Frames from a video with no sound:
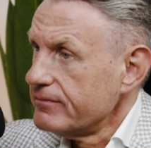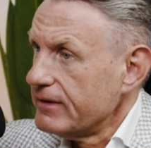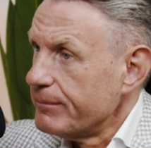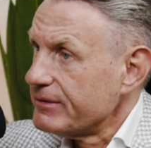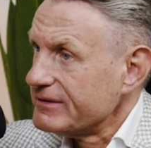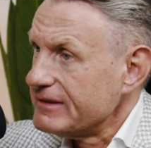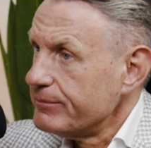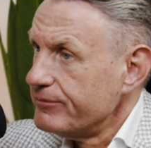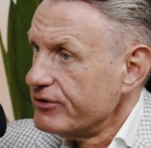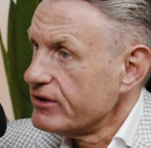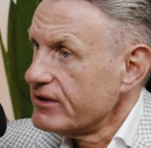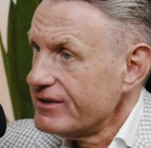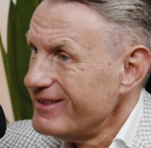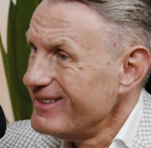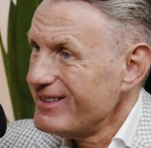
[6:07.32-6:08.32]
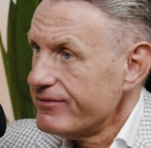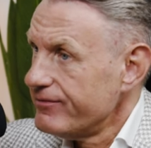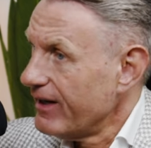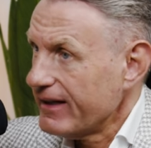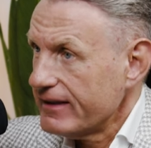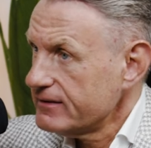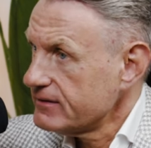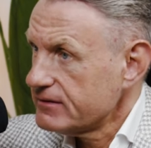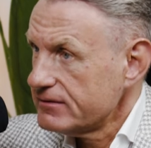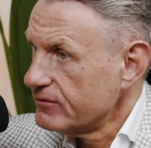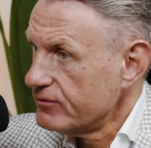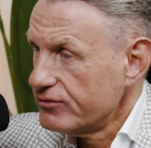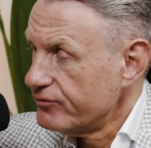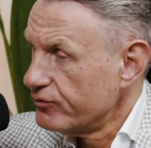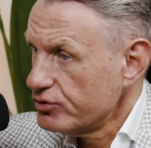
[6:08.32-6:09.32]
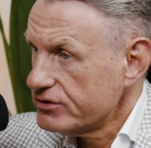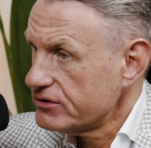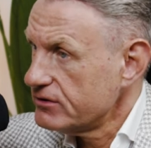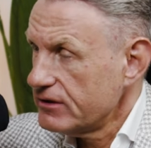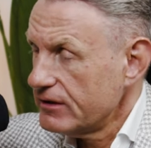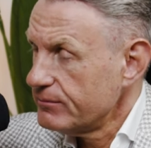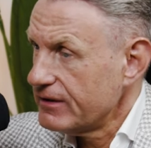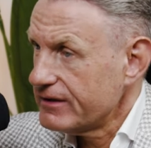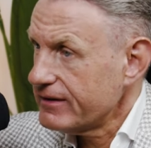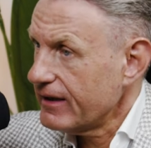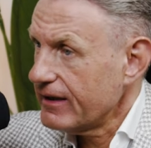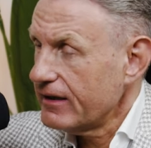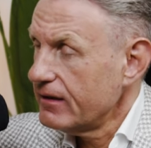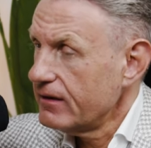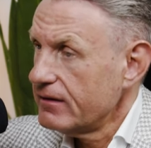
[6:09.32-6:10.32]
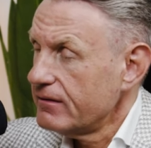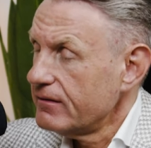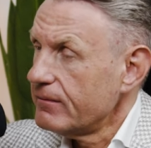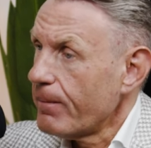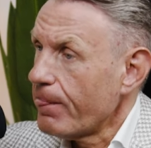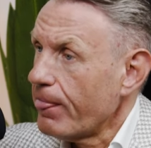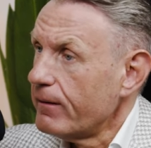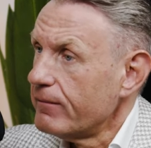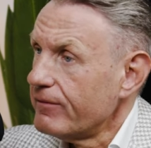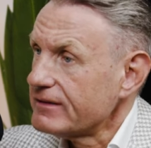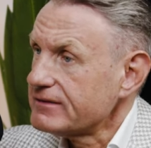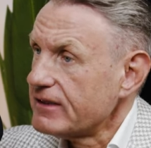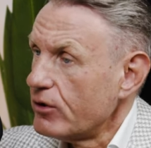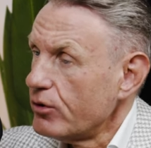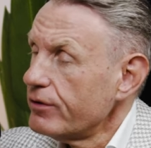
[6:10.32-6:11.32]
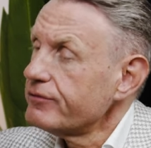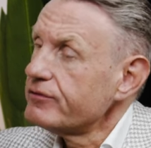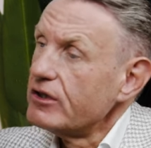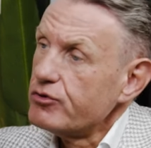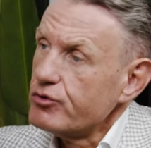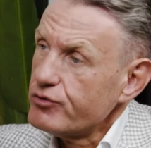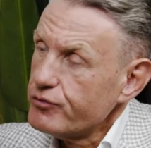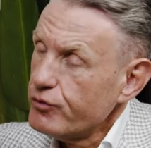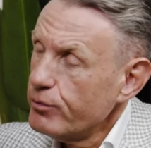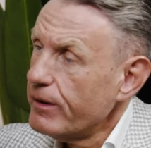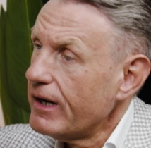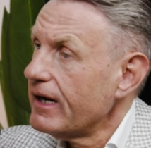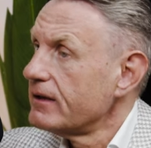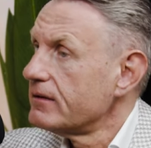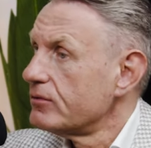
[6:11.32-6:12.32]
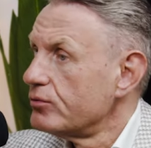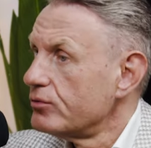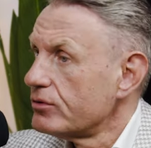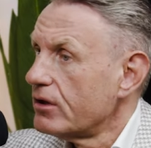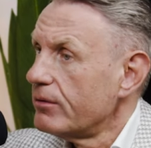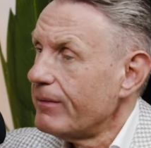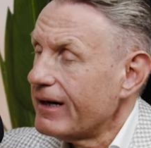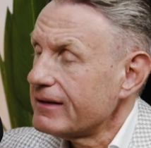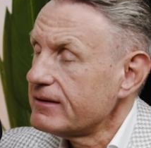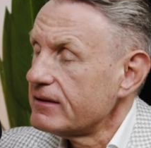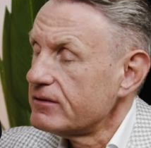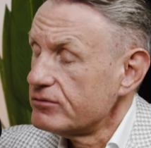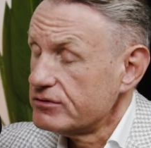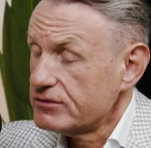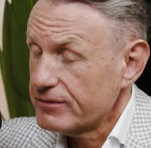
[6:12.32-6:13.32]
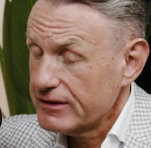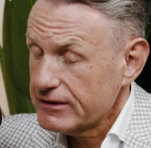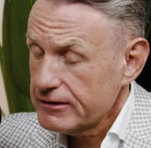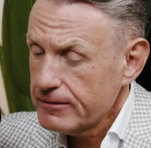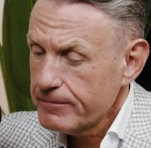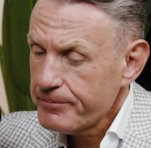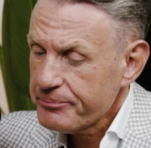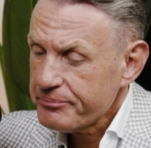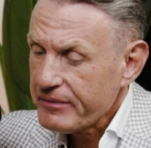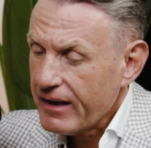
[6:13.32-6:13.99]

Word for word: im Prinzip wirklich nicht weiß und wusste im Detail, ähm, was da läuft, natürlich Vorbereitungen gemacht hat und so weiter. Ja.